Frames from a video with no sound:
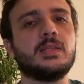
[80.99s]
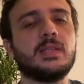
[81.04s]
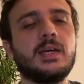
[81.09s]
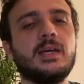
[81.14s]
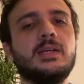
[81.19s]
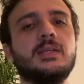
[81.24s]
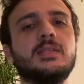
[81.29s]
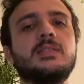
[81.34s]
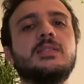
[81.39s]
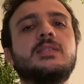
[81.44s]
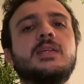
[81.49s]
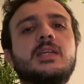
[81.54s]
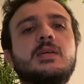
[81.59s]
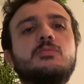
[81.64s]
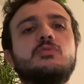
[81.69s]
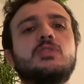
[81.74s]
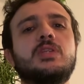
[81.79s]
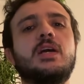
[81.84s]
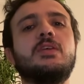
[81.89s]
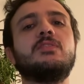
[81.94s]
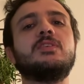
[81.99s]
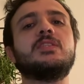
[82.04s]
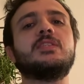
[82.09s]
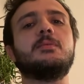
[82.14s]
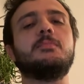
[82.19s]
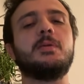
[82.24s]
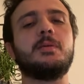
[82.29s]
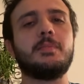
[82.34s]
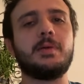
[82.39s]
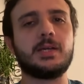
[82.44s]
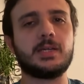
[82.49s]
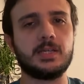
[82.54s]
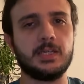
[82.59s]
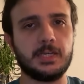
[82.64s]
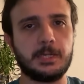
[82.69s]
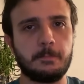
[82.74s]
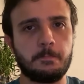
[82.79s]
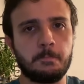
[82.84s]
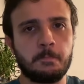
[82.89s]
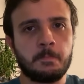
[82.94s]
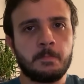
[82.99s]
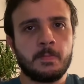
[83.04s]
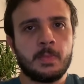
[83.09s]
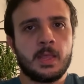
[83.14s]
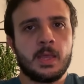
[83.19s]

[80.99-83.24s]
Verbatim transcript: tá? Estaremos lá, vai ser bem bacana.